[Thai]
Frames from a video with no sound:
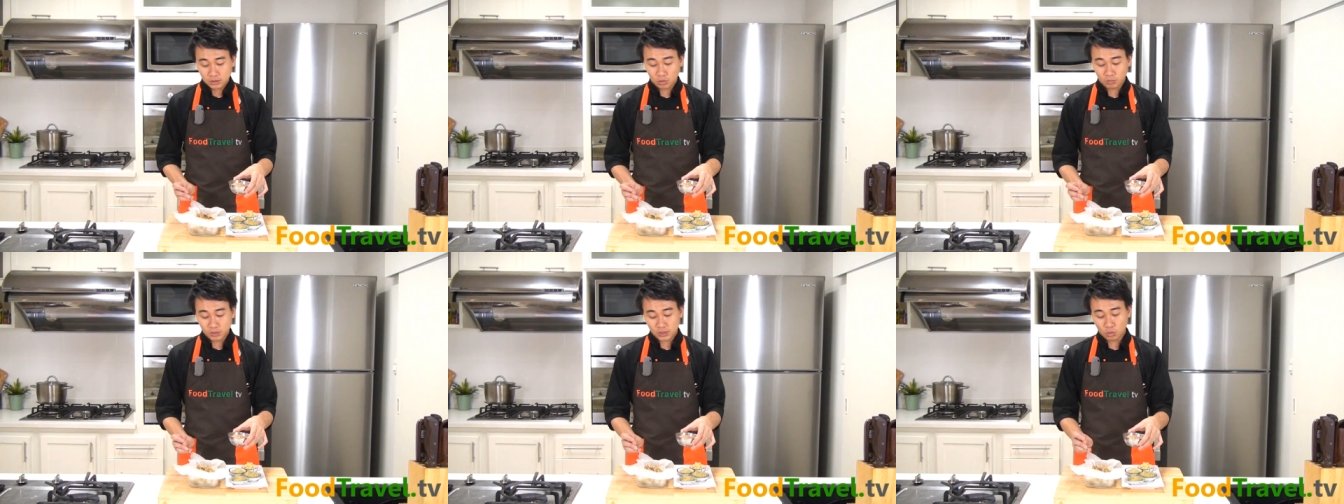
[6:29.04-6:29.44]

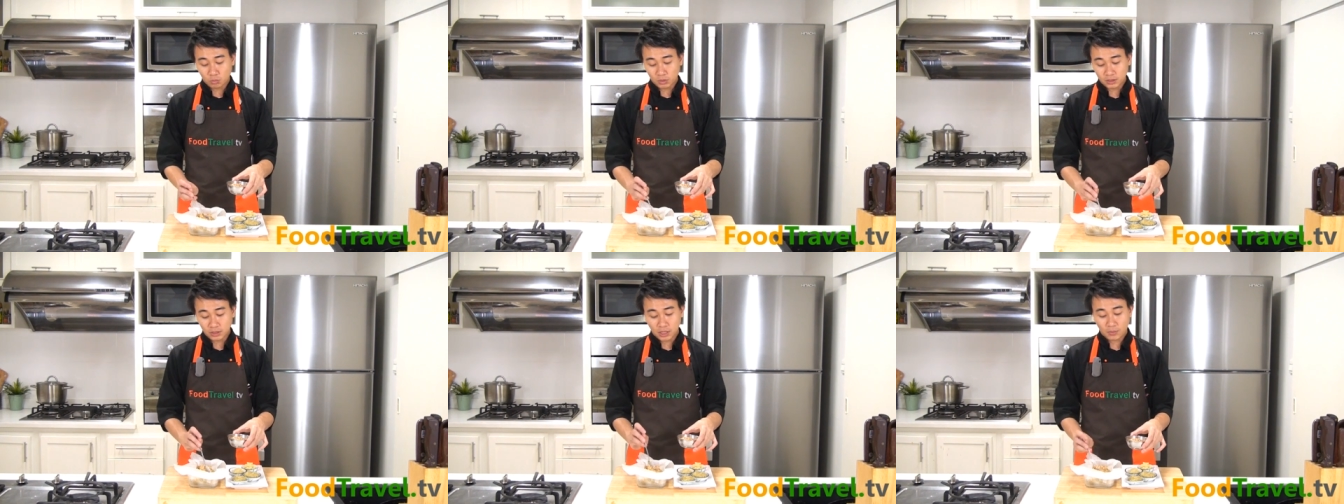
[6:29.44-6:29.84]
ส่วนผส
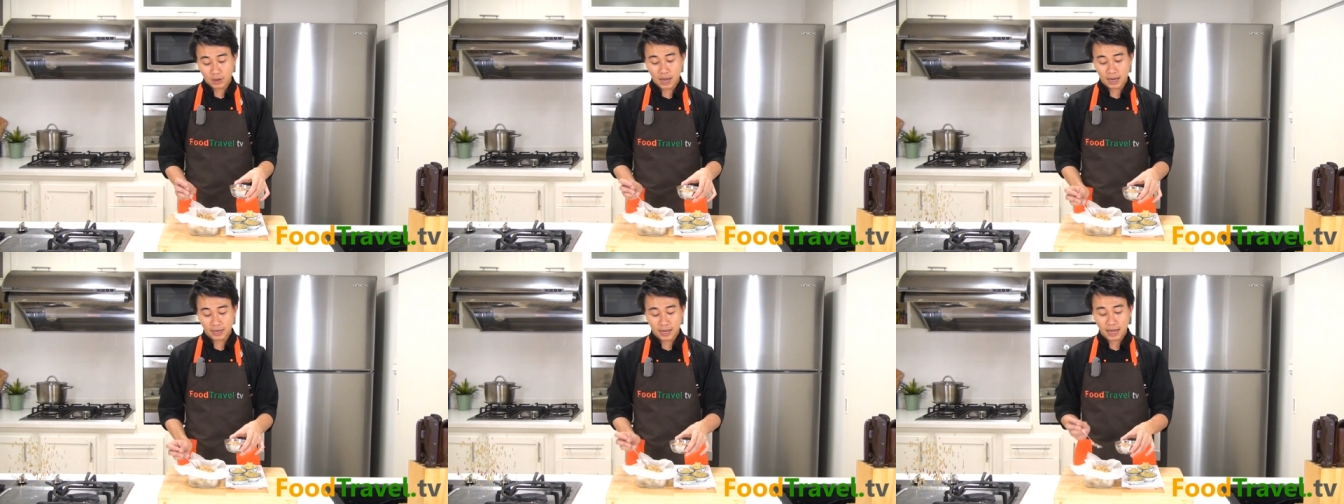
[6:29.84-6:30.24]
มอื่นที่เรา
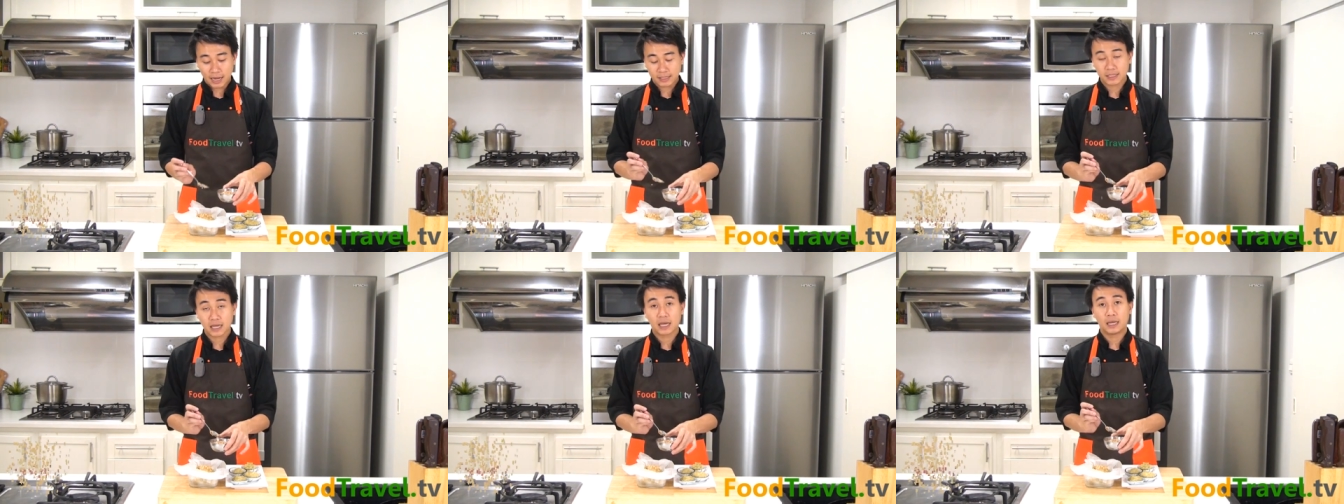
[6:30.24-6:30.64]
หาได้
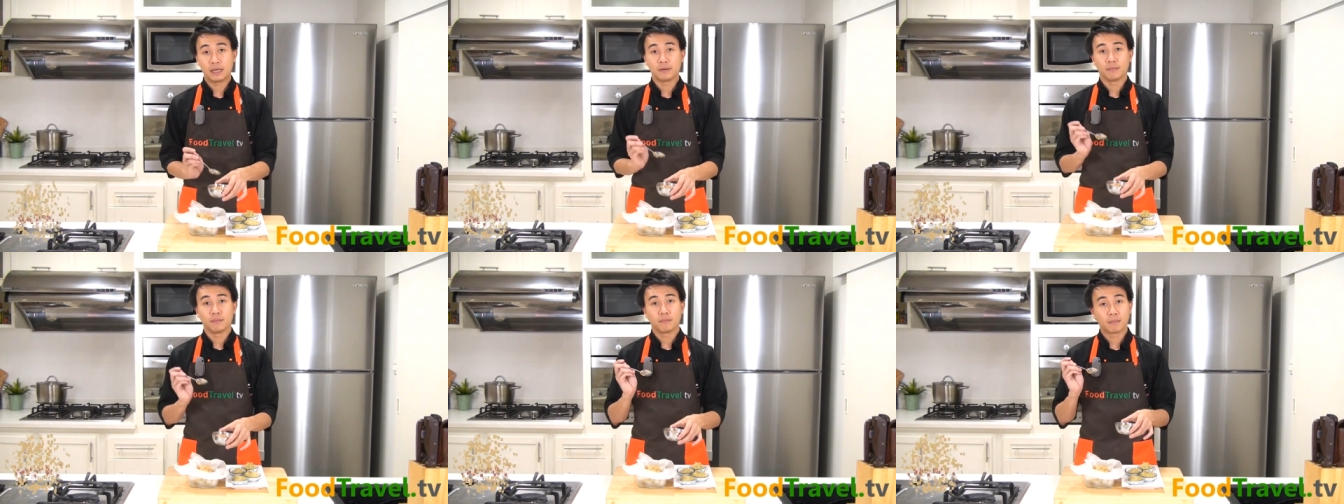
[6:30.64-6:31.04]
เช่
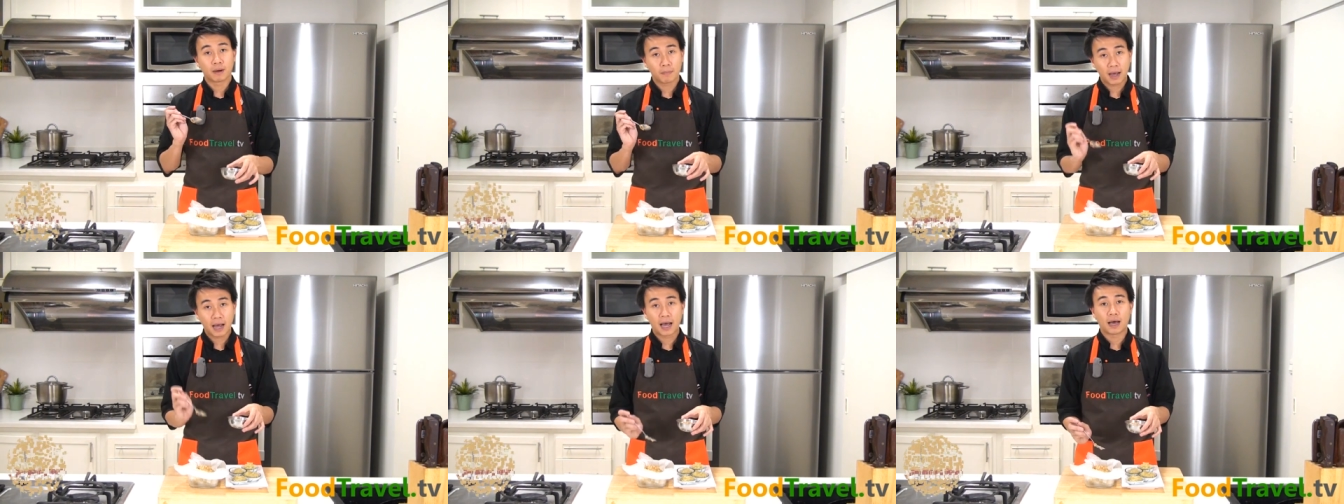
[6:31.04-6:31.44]
น
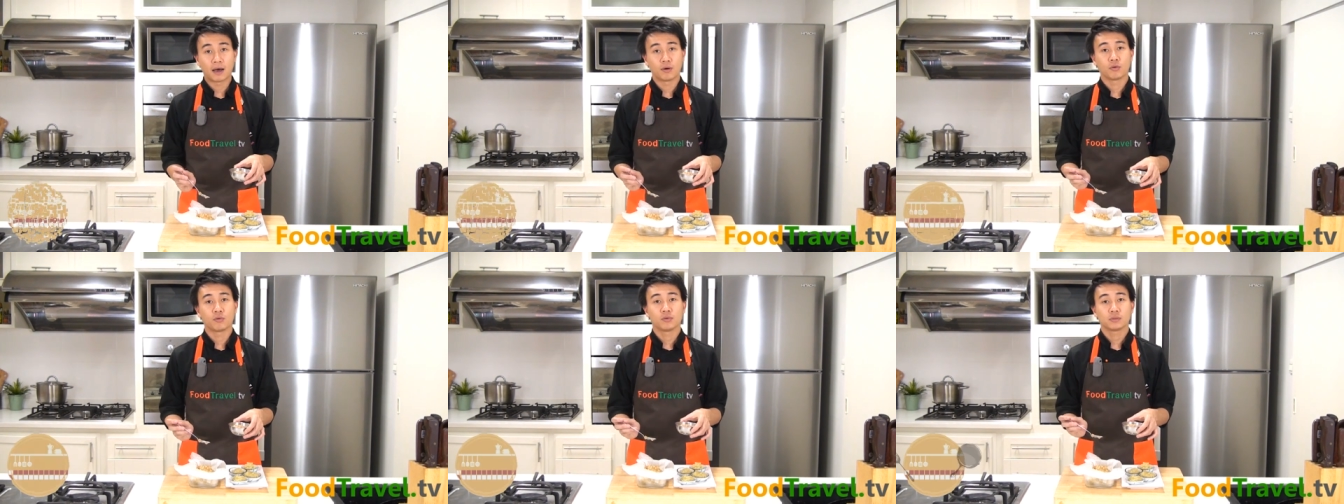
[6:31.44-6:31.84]
มะพร้า
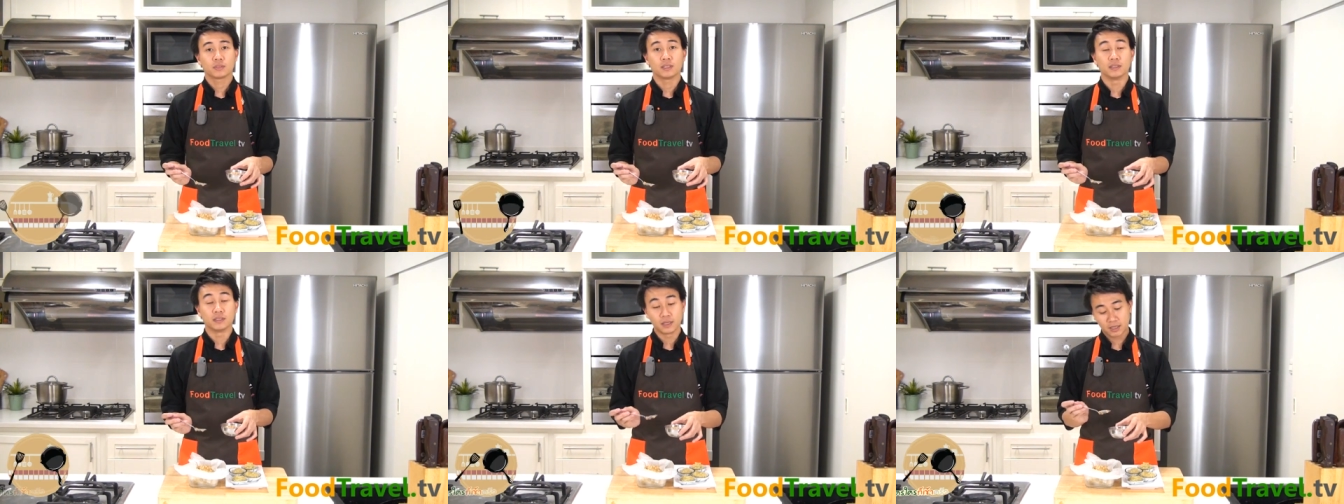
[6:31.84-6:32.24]
ว
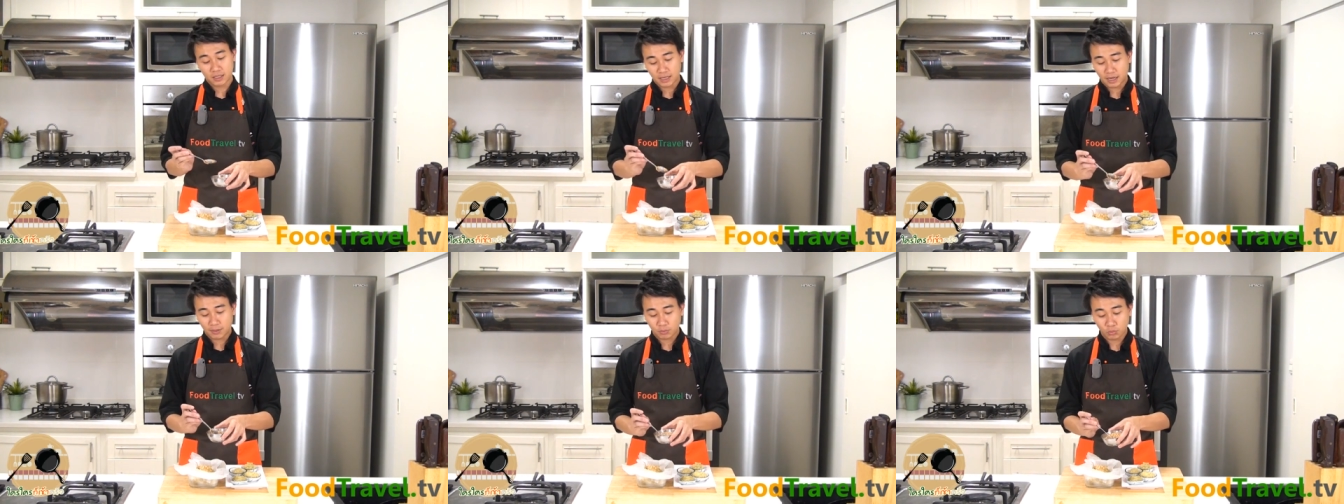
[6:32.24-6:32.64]
ทึนทึก
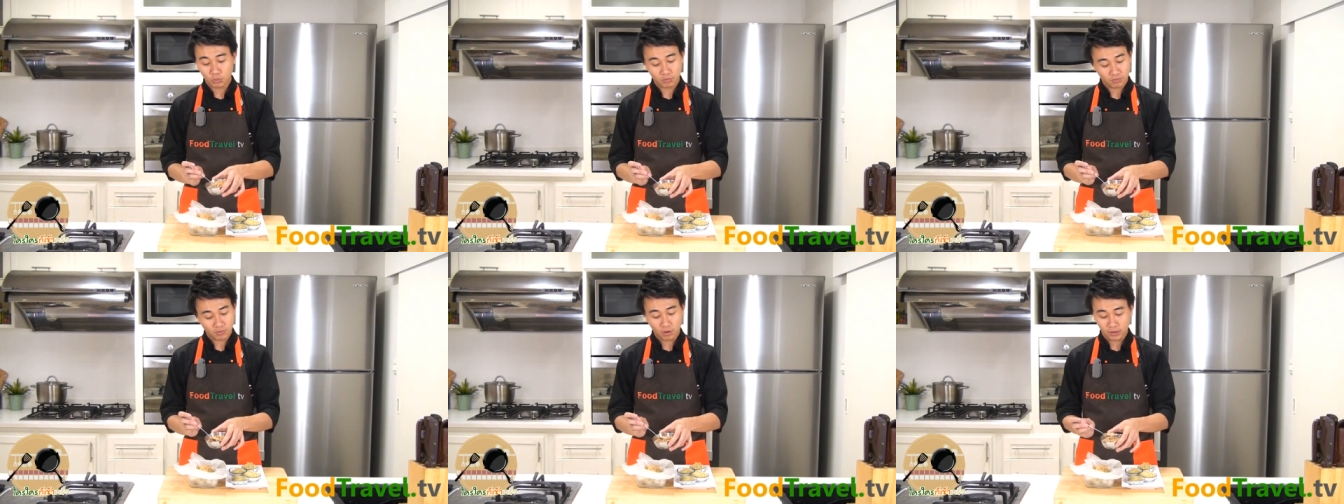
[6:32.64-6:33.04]
นะครับ
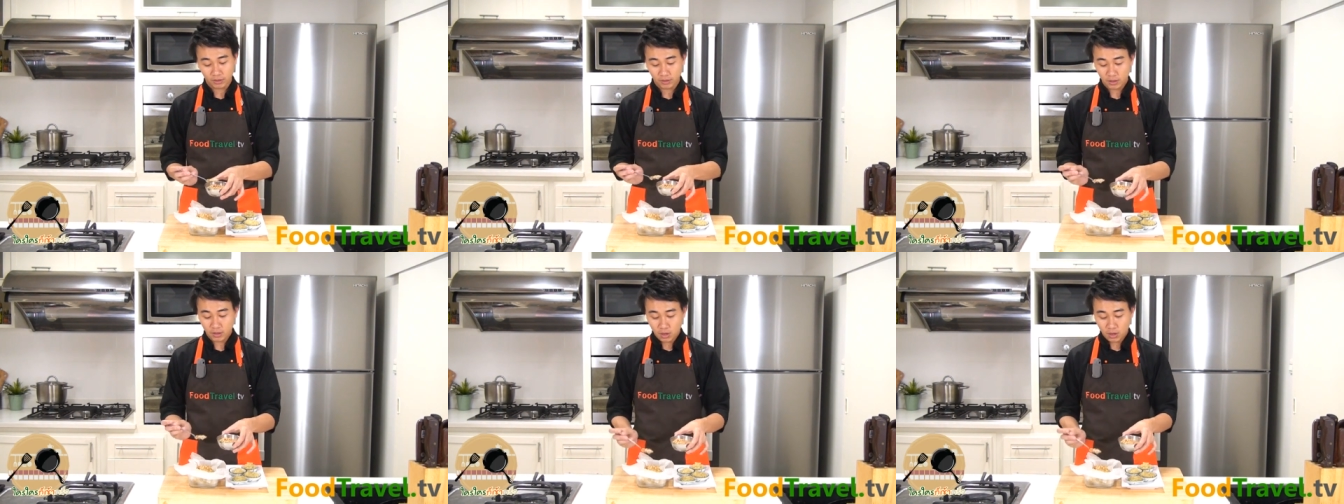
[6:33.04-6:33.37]
ขูดฝอย